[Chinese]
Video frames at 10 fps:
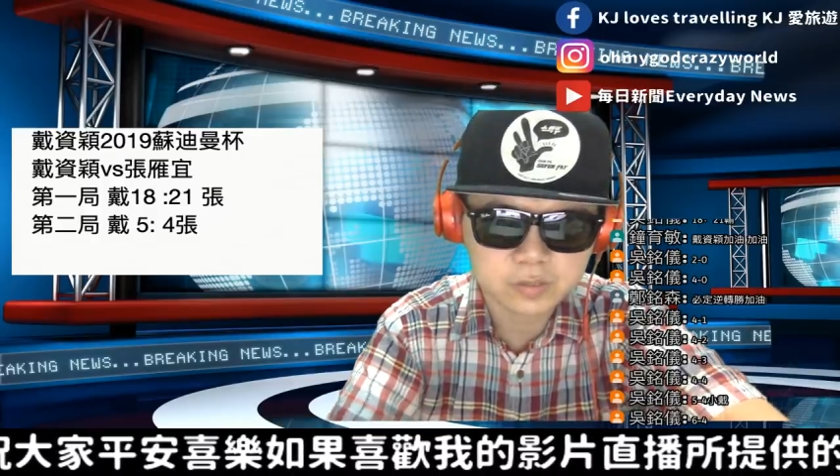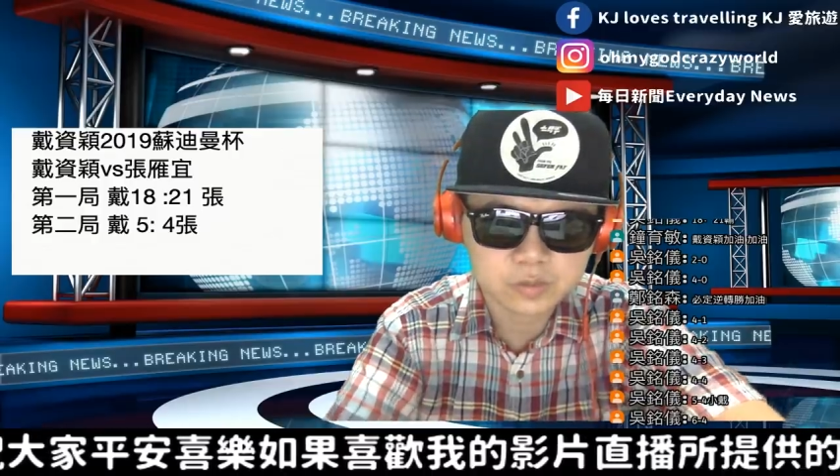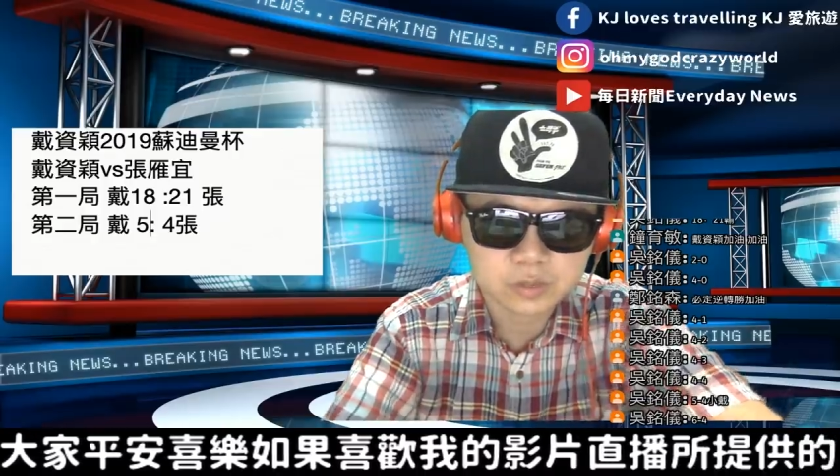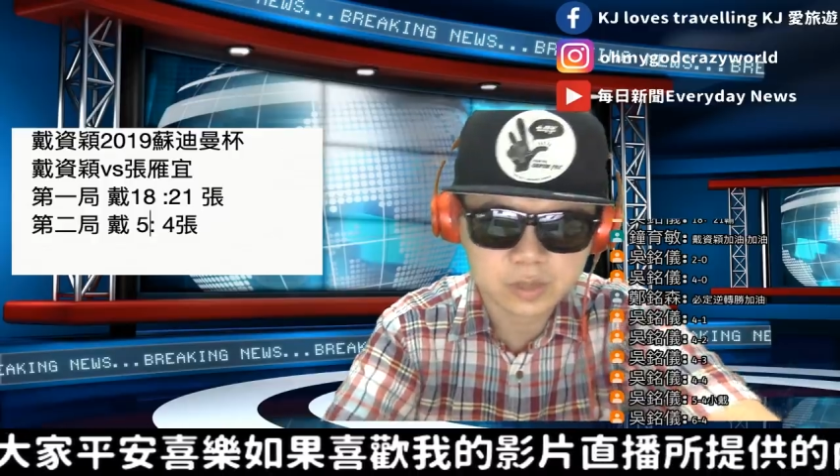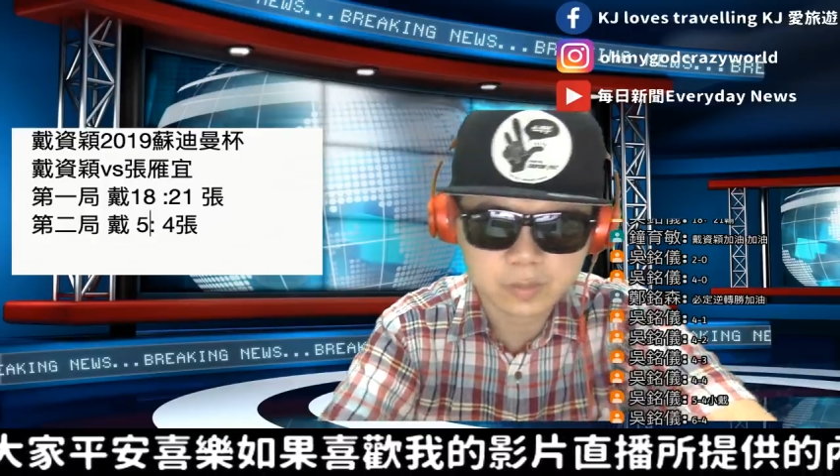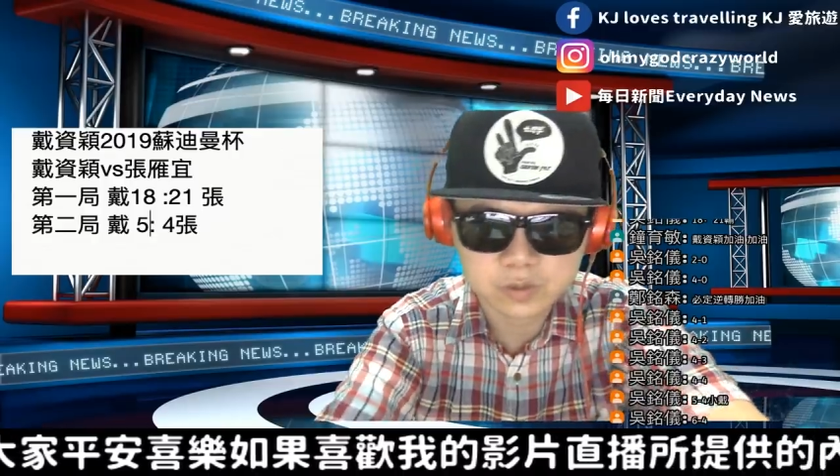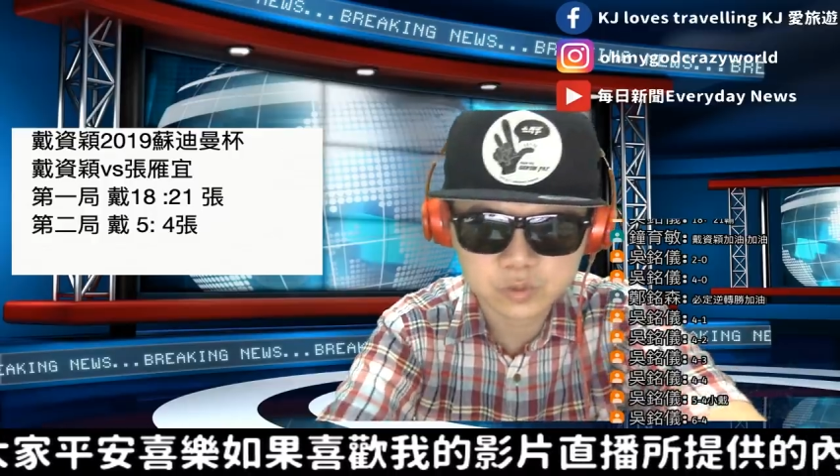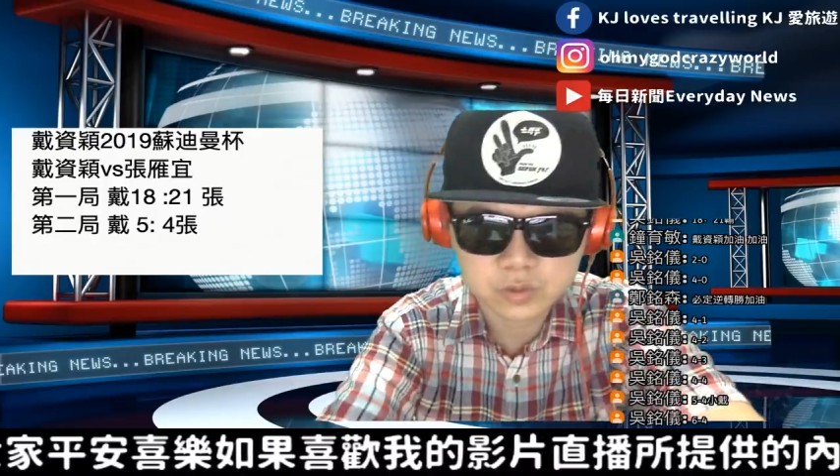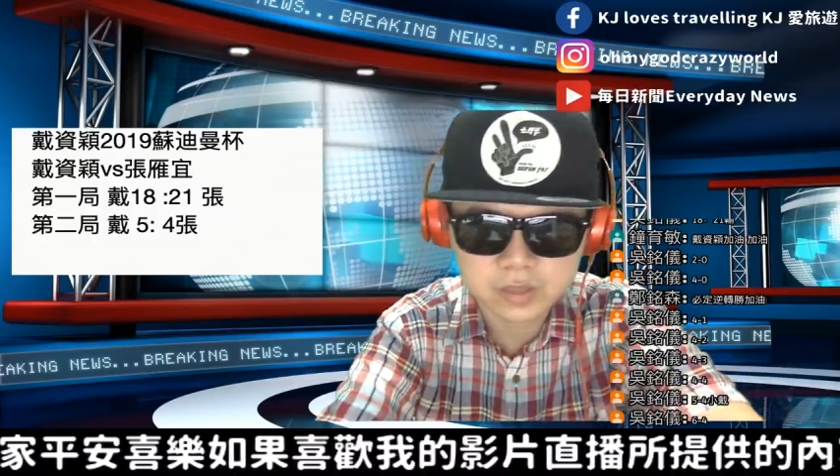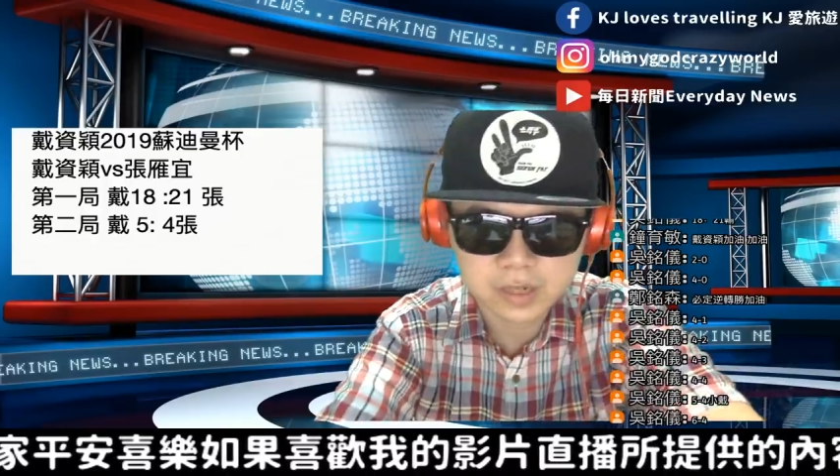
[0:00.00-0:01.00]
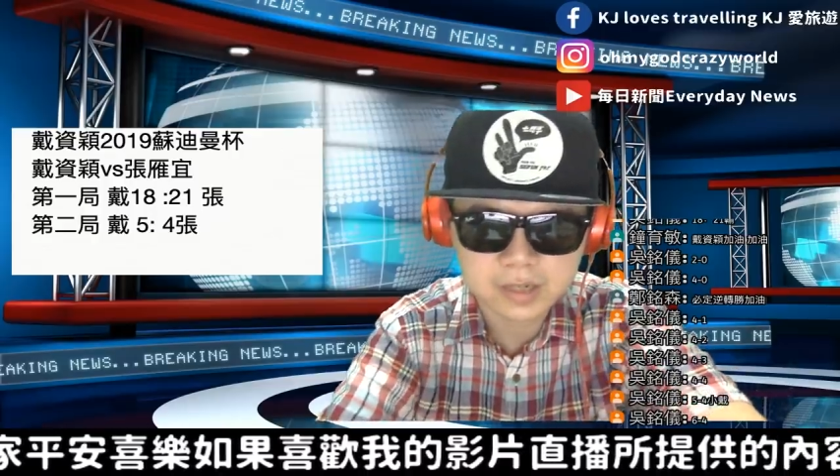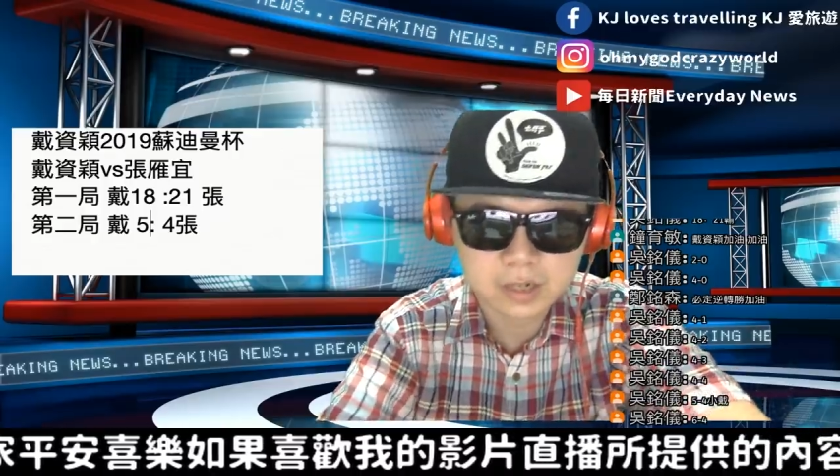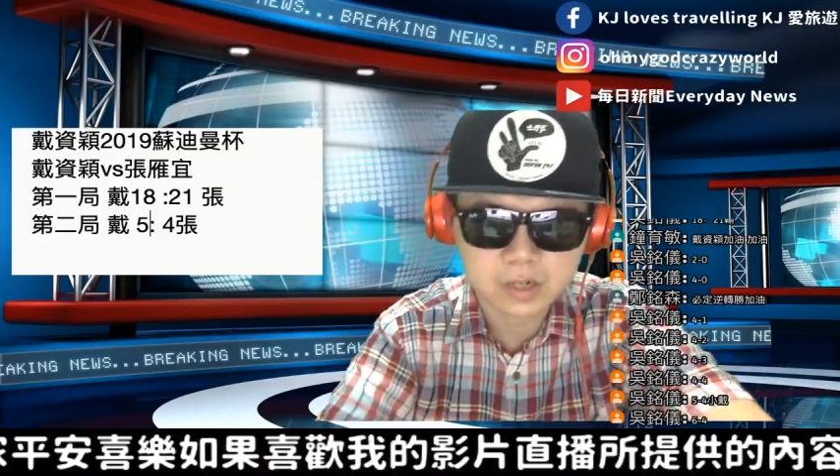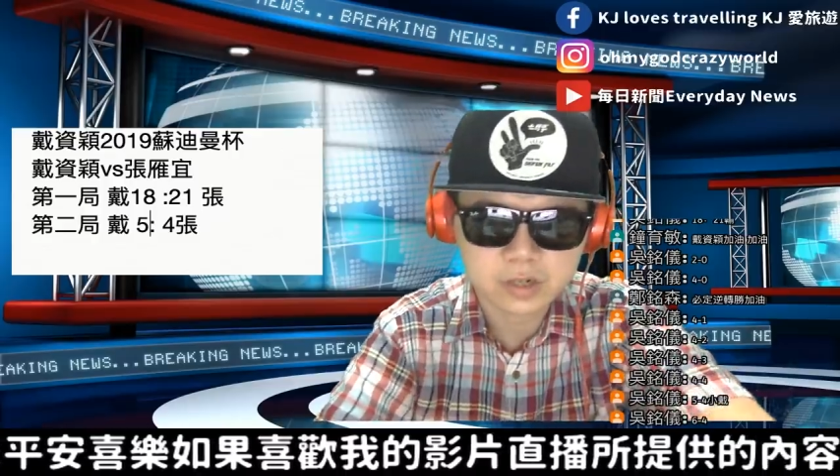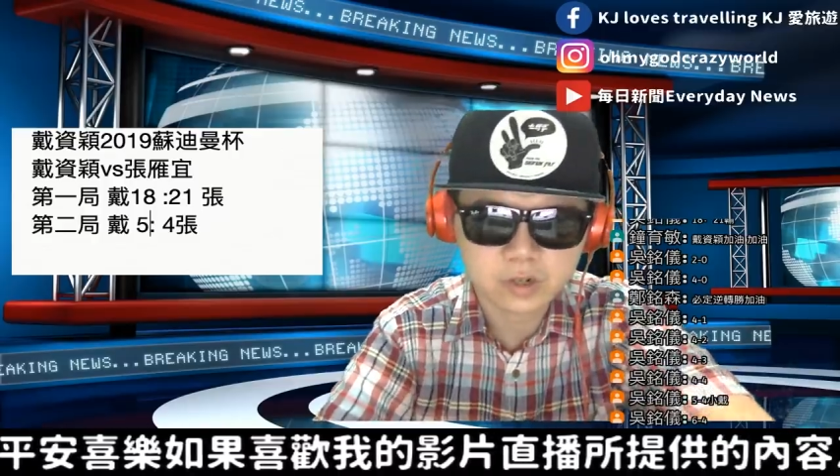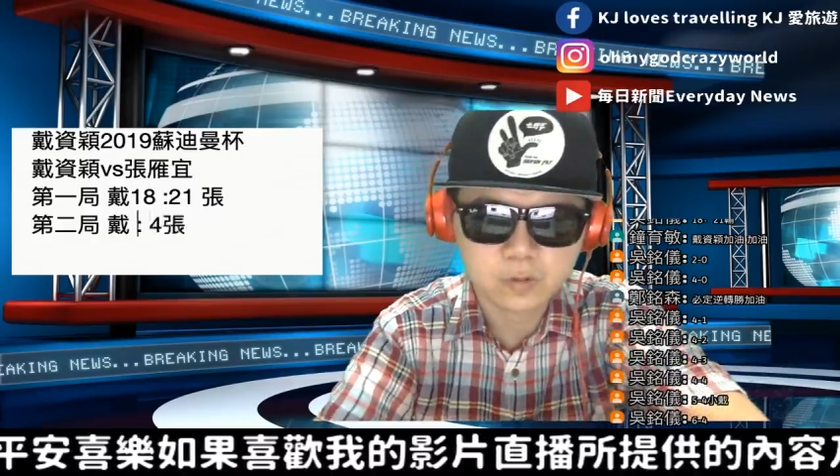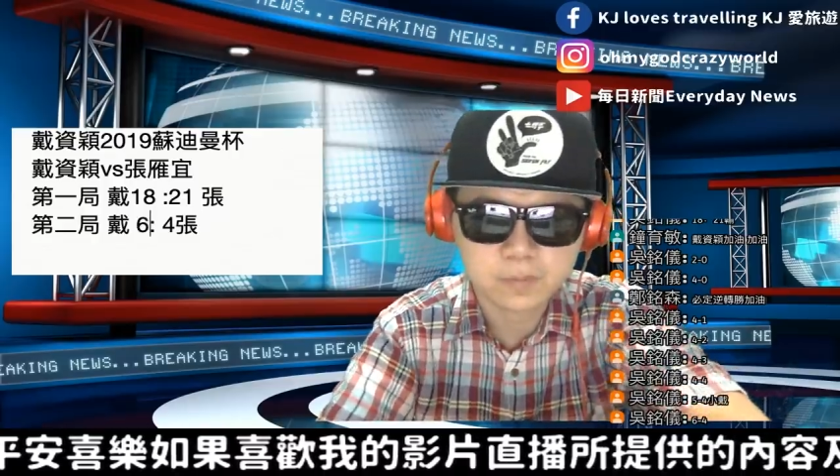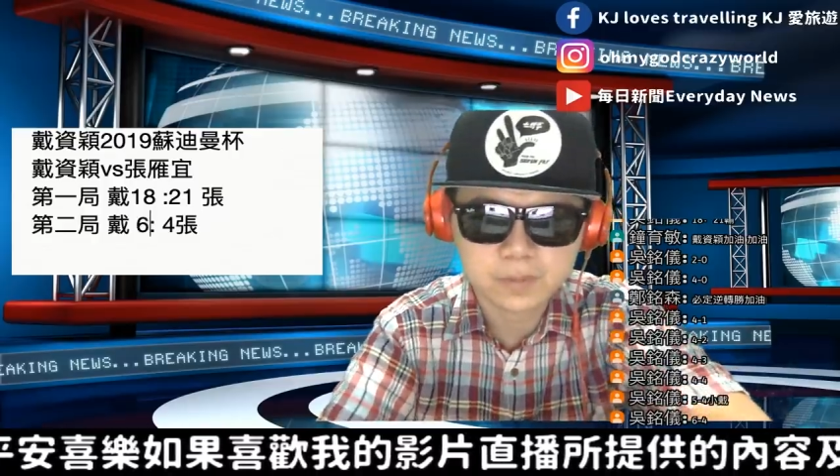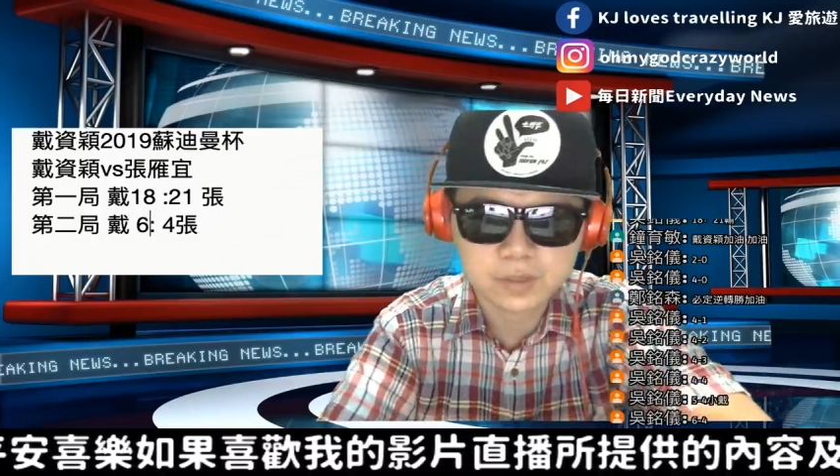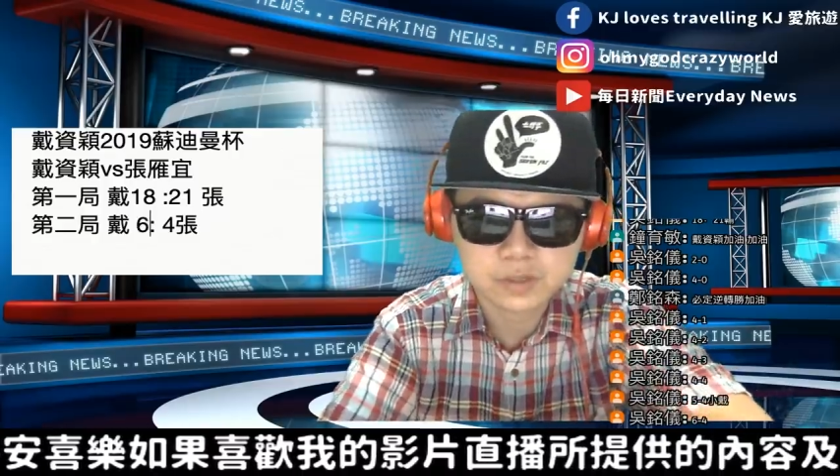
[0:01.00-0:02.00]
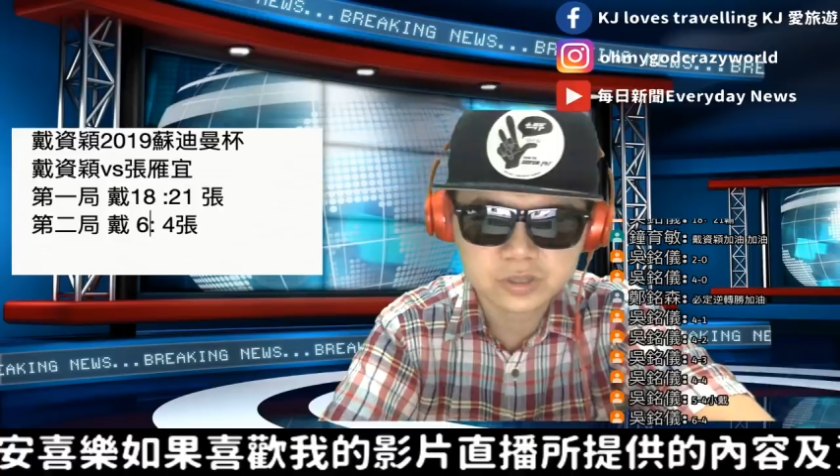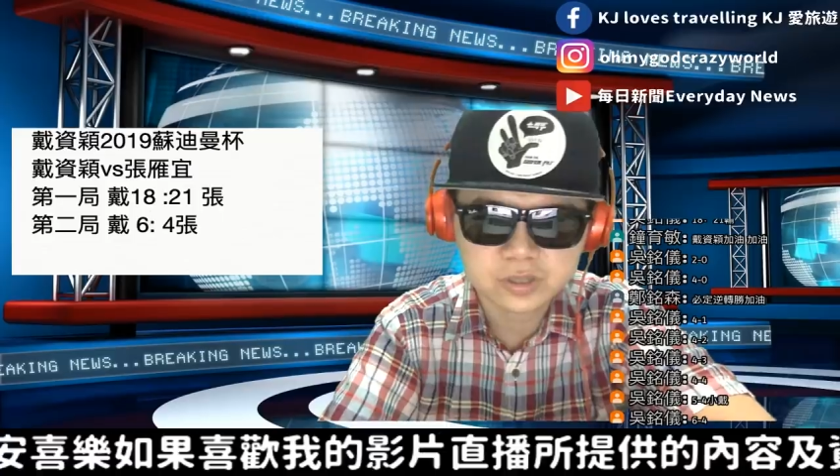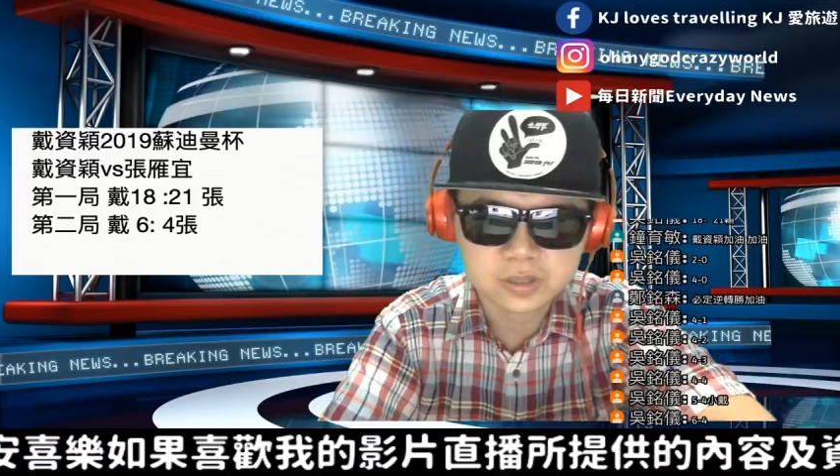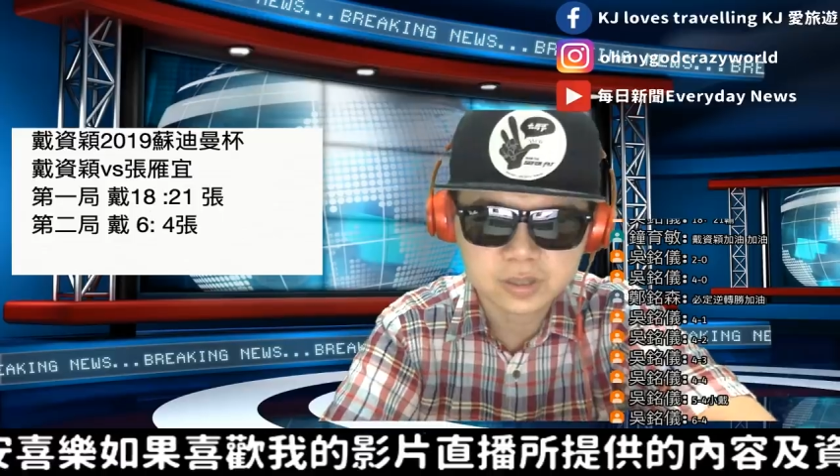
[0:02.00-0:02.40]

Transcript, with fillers: 目前的比数是来到了六比四。